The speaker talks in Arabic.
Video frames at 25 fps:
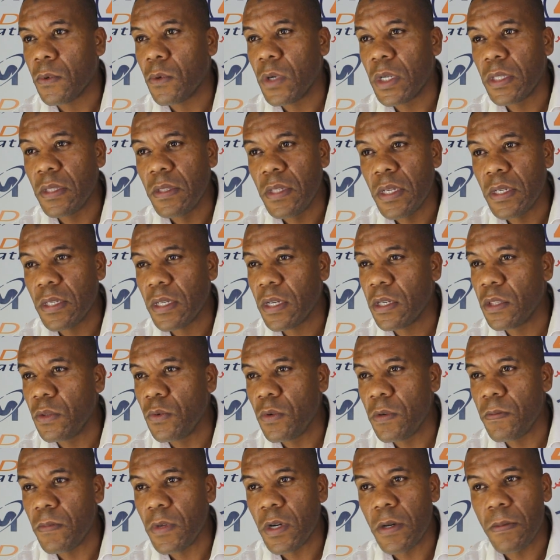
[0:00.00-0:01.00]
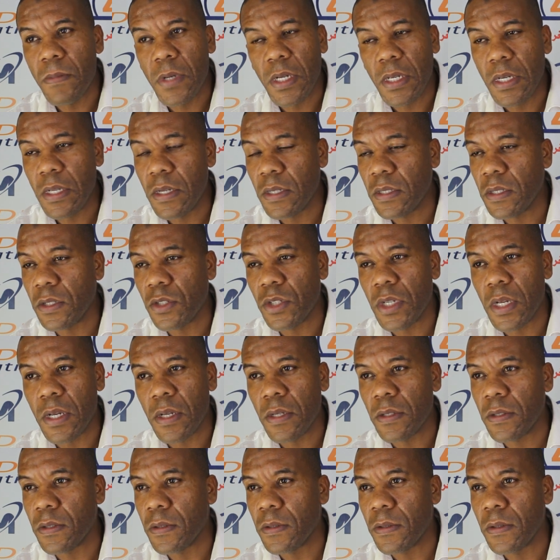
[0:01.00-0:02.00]
وهاد الناس كدوي معاهم ما كاين حتى شي
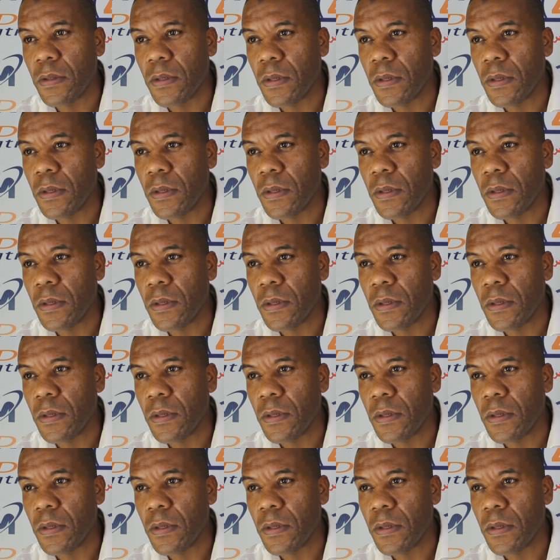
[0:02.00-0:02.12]
حاجه